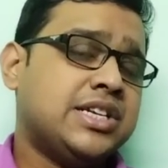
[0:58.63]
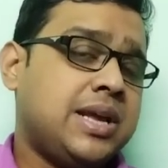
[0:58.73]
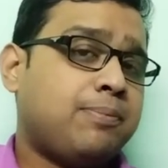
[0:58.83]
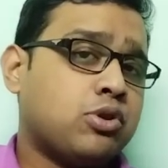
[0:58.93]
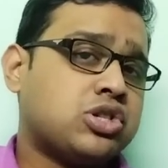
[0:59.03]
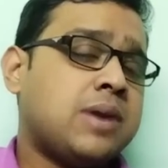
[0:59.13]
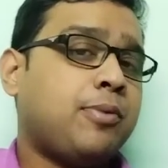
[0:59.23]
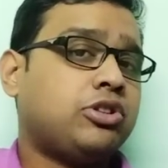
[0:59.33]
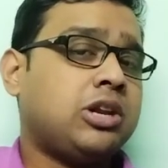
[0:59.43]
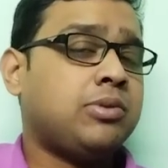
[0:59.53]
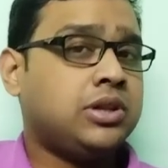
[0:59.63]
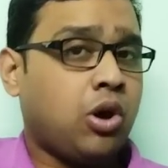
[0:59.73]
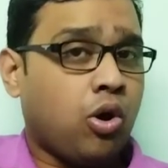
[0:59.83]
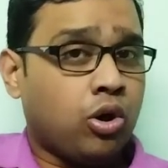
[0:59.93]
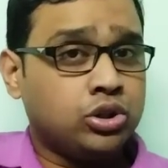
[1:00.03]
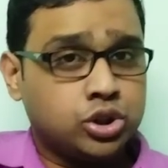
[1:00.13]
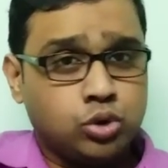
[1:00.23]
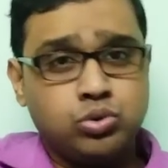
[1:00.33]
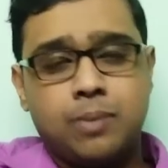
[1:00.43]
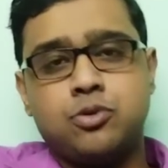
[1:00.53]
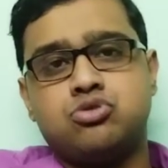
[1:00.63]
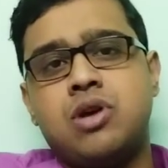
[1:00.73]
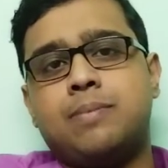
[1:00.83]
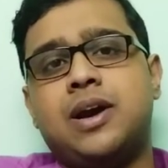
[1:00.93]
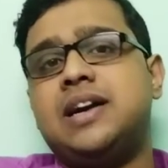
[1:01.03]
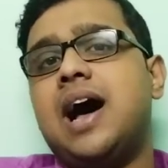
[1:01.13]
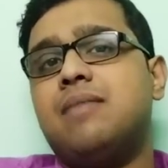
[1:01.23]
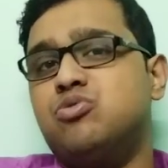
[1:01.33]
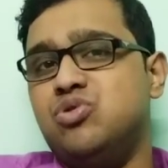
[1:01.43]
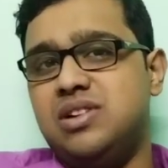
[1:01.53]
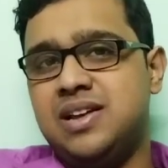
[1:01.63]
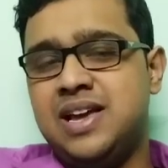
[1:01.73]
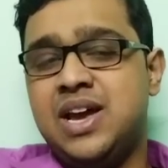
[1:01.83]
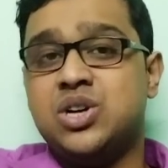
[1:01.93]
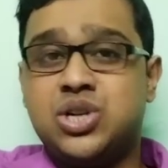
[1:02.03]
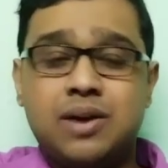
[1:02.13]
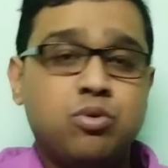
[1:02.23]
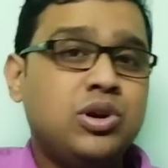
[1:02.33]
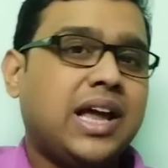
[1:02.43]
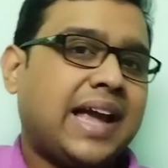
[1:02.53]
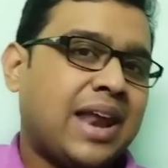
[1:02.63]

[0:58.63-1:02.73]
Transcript: সে প্রশ্নের পত্রের মধ্যে অন্তত দুটো প্রশ্ন একবারে ডাহা ভুল সেটা ভুলটা